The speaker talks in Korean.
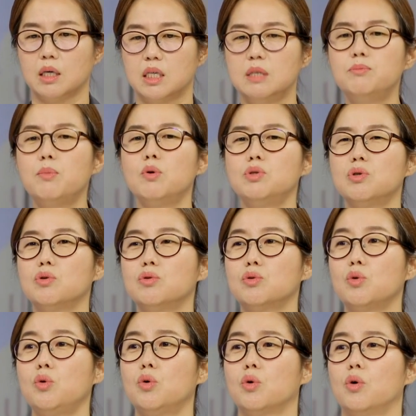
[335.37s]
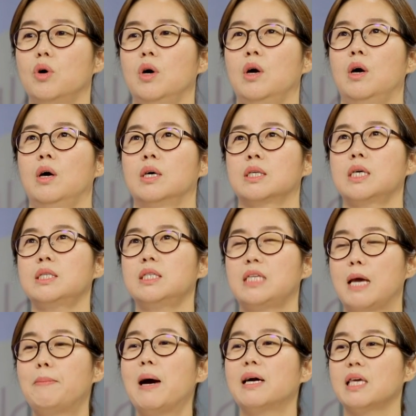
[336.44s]
근본적으로 사실은
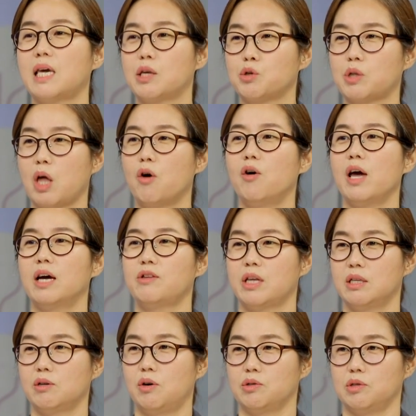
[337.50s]
예방이 계속 되어야 되는